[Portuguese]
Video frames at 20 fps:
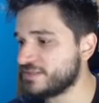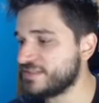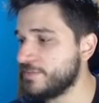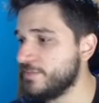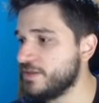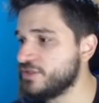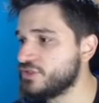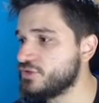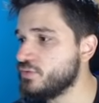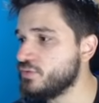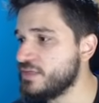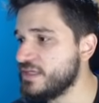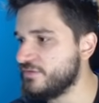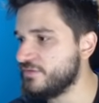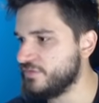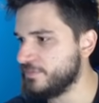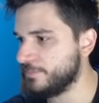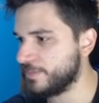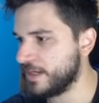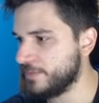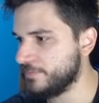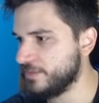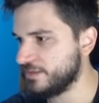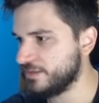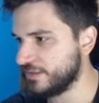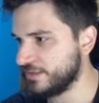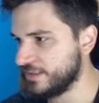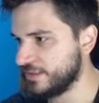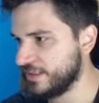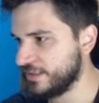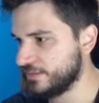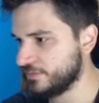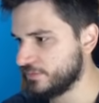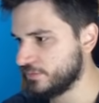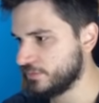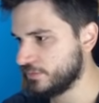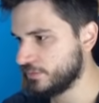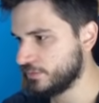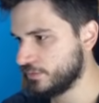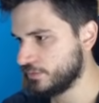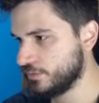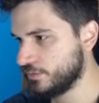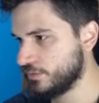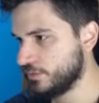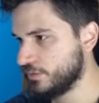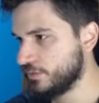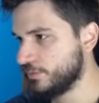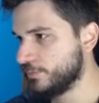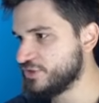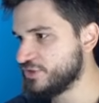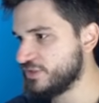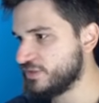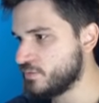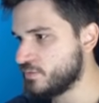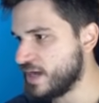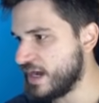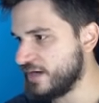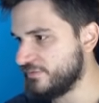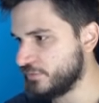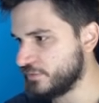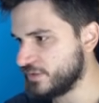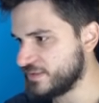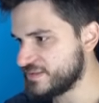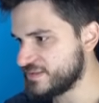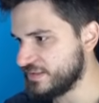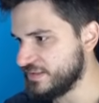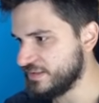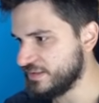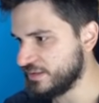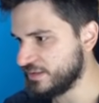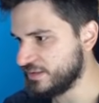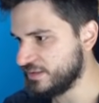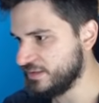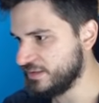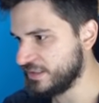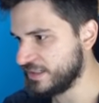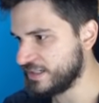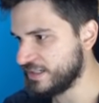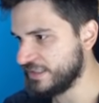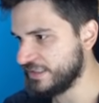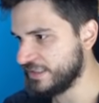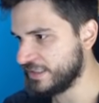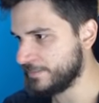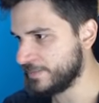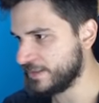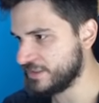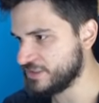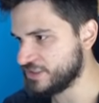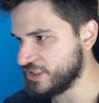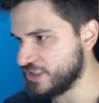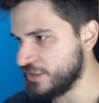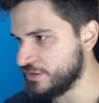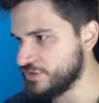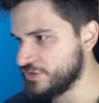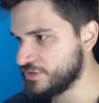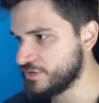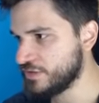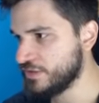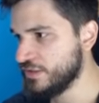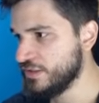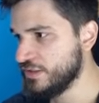semente nunca ia vir pra mim, tá ligado? Podia ter um carvão nessa linha aqui, né, galera, pra gente